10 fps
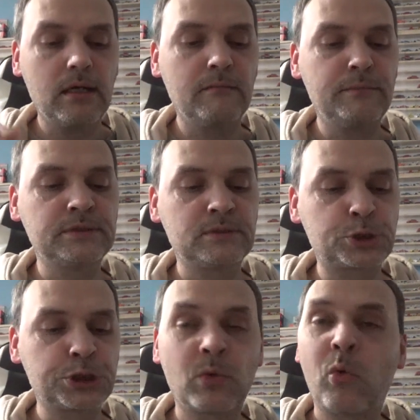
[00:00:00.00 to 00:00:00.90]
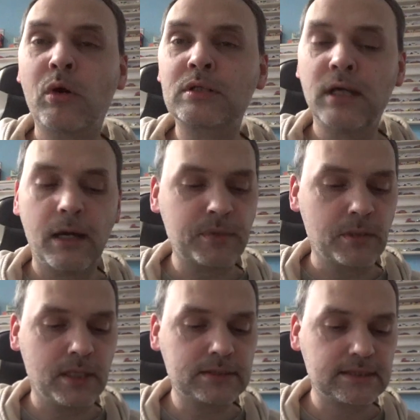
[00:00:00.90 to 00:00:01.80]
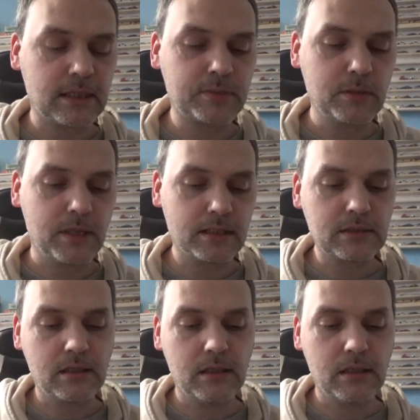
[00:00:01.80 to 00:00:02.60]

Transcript: Wie so ein Chirurg, ne? Abgemacht ist abgemacht.